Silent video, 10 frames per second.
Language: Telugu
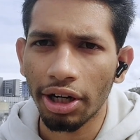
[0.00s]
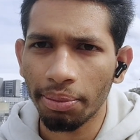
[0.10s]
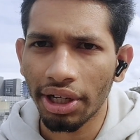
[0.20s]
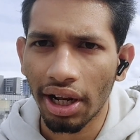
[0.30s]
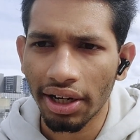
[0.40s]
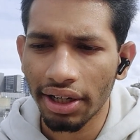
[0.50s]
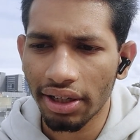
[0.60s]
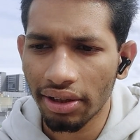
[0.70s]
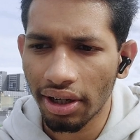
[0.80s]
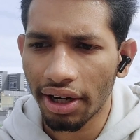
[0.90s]
అండ్ మీన్
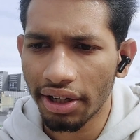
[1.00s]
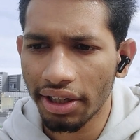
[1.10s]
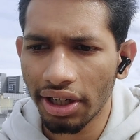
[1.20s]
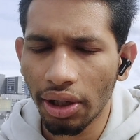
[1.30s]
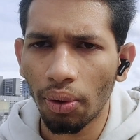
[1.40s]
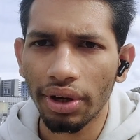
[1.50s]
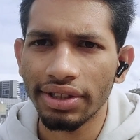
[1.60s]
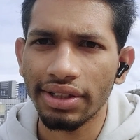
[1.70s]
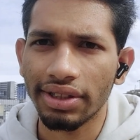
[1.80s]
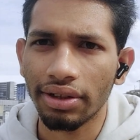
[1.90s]
అన్నిటి అన్నిటిని
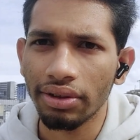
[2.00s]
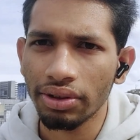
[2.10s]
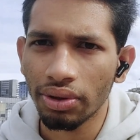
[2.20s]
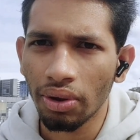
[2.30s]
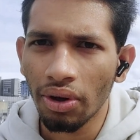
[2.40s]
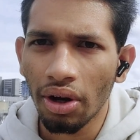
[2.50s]
నోటీస్ చేశారు సో